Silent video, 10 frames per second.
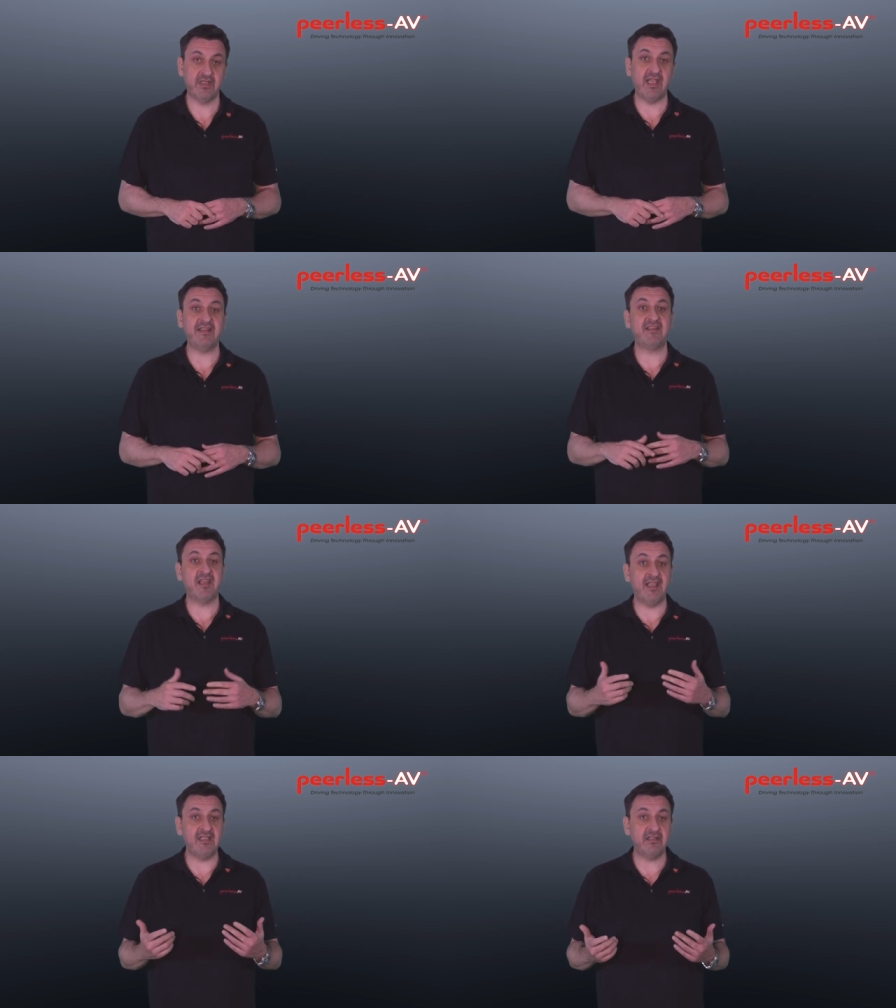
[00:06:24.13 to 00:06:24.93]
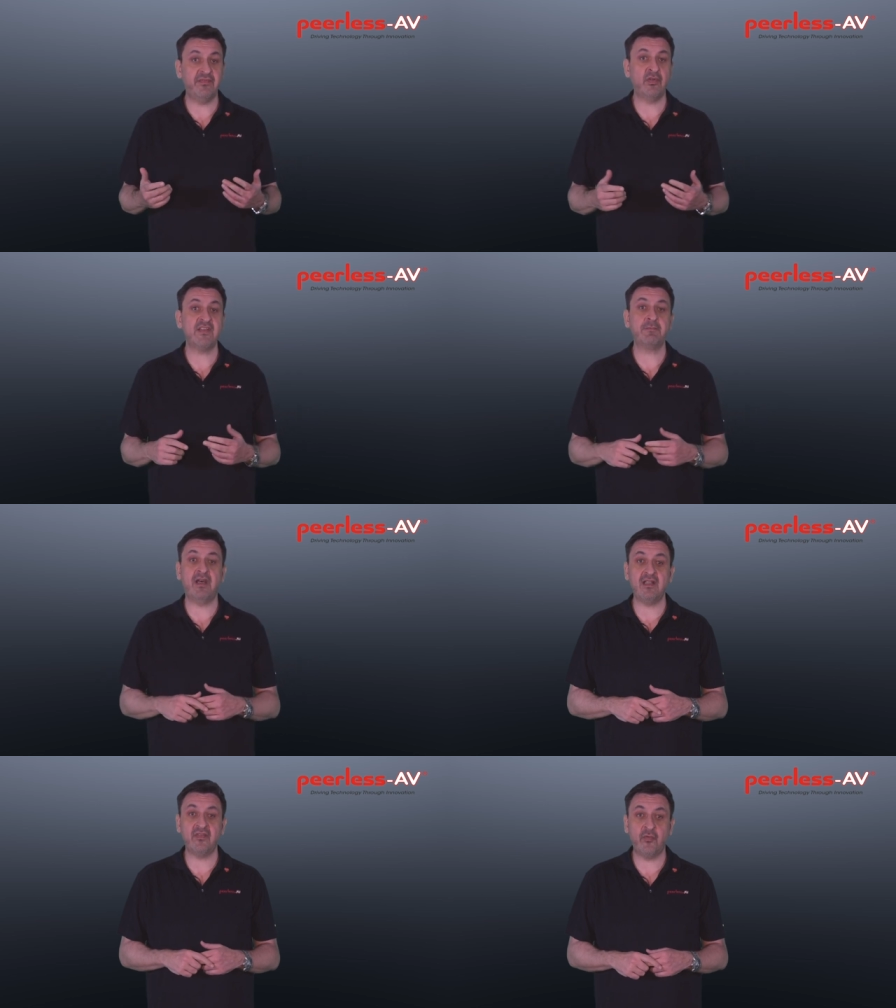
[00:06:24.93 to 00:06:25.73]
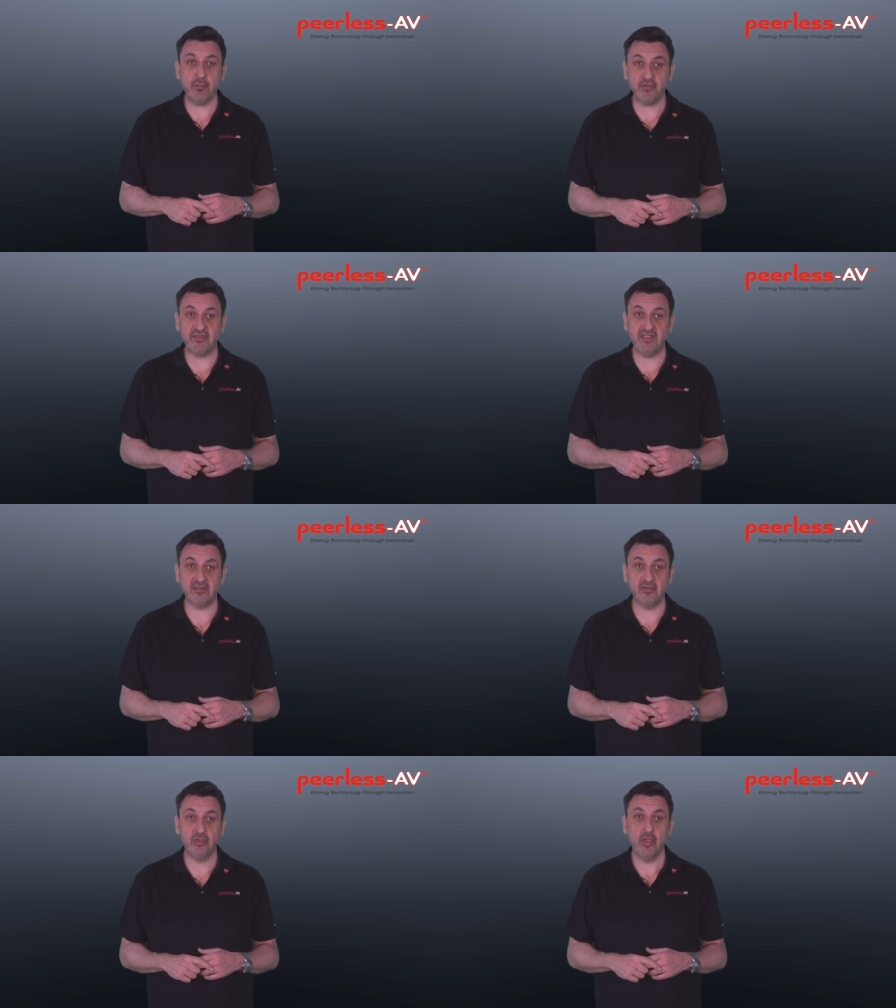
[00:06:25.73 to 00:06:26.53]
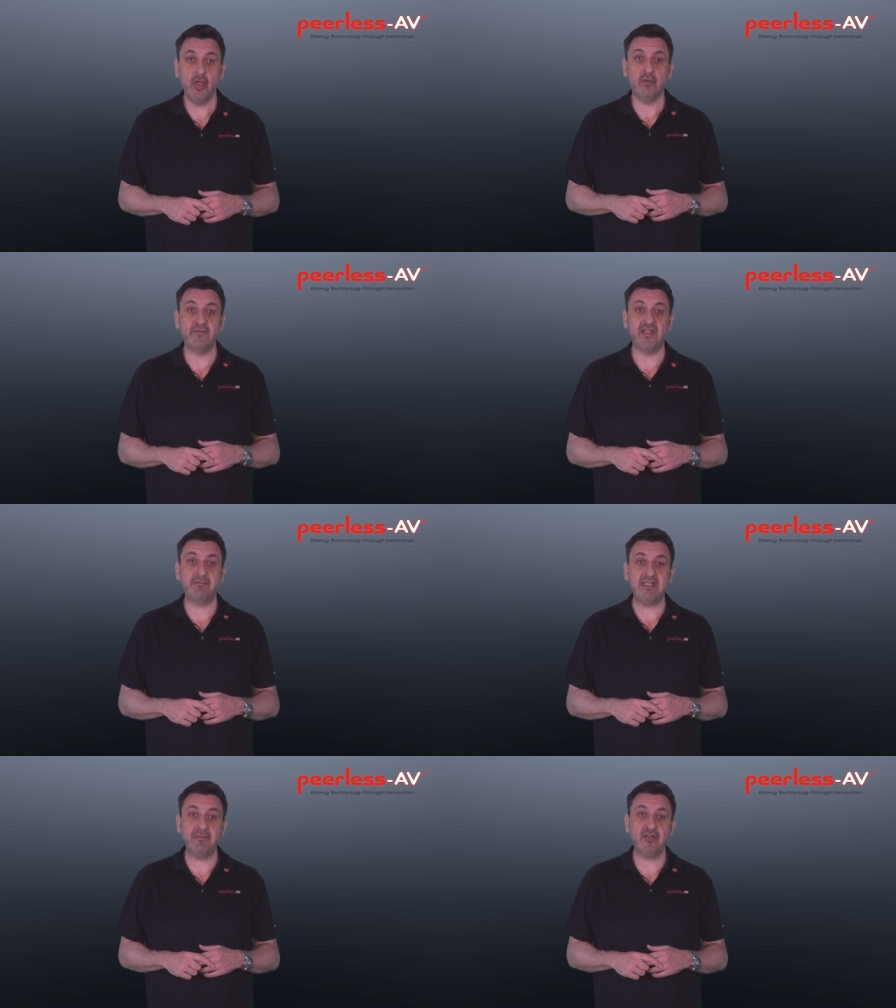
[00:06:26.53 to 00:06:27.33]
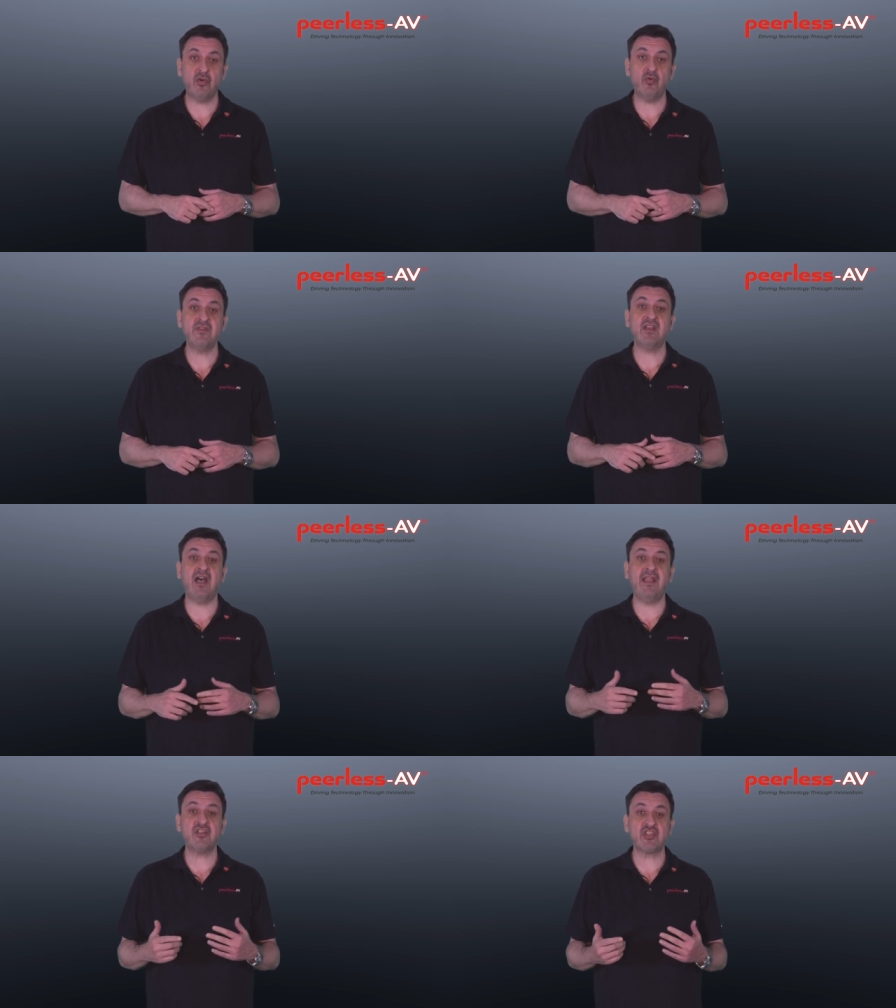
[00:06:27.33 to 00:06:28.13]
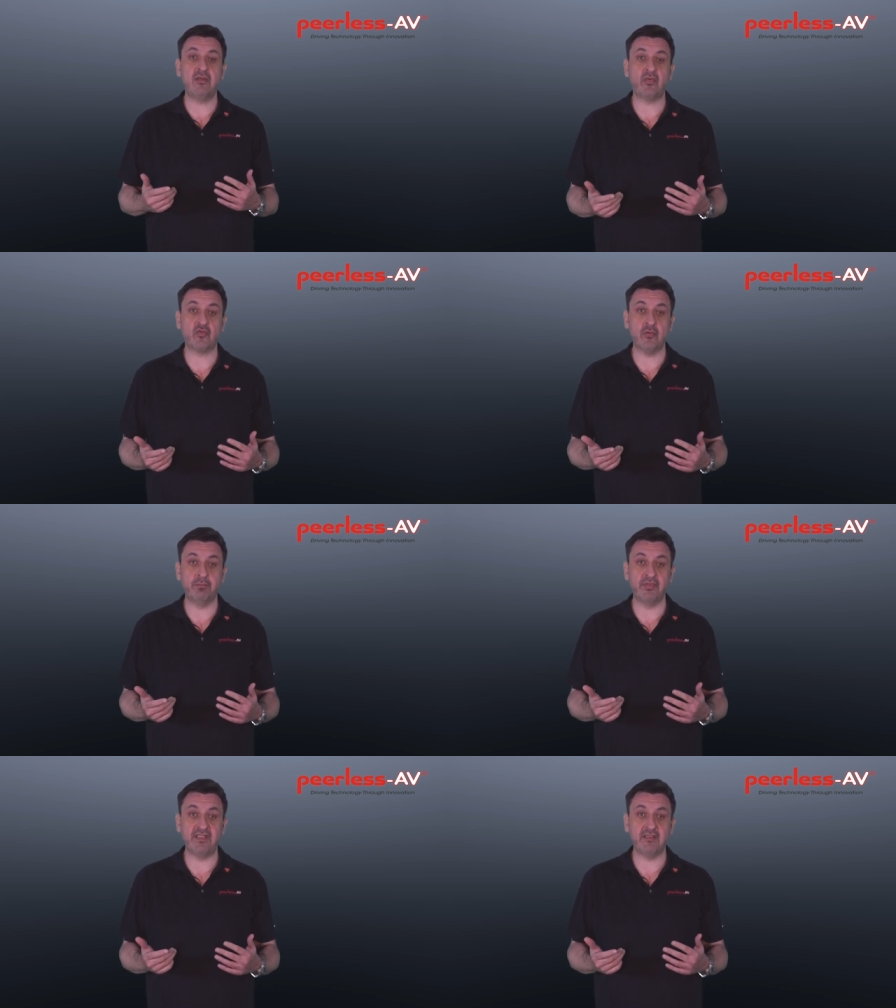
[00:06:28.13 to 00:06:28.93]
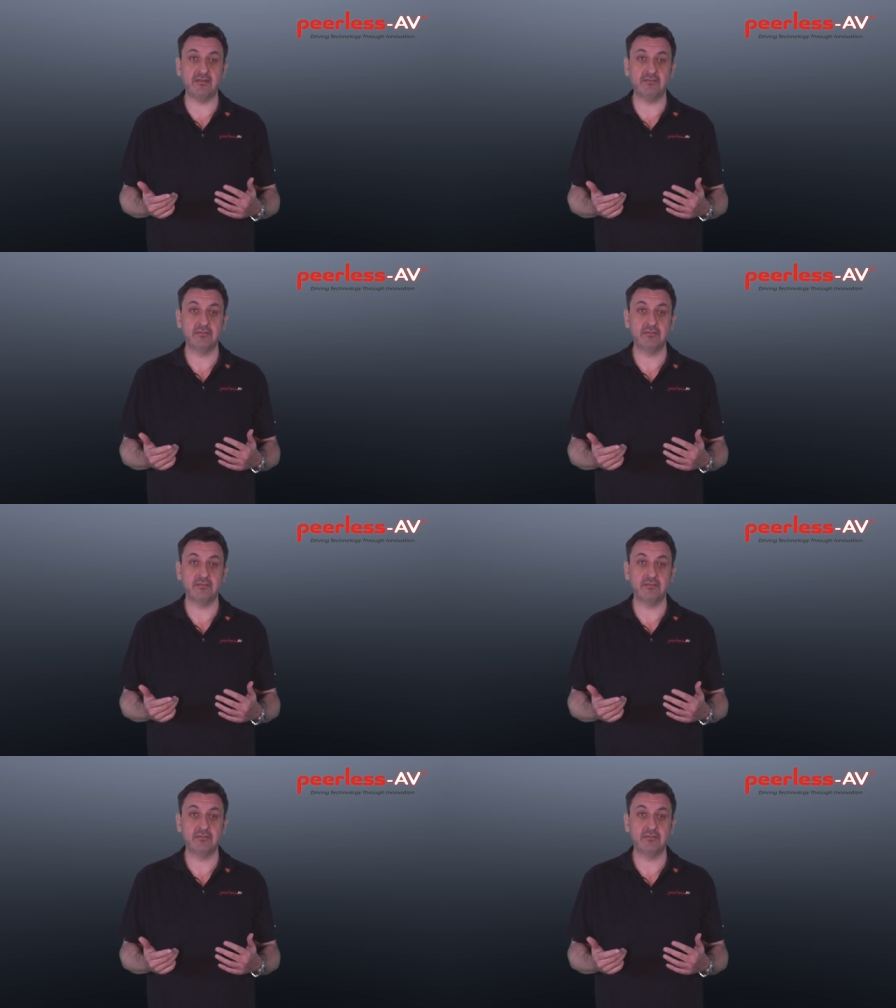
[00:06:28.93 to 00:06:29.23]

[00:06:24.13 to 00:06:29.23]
Ein Teil davon ist bereits vormontiert und wir haben immer noch unsere Einstellungskomponenten.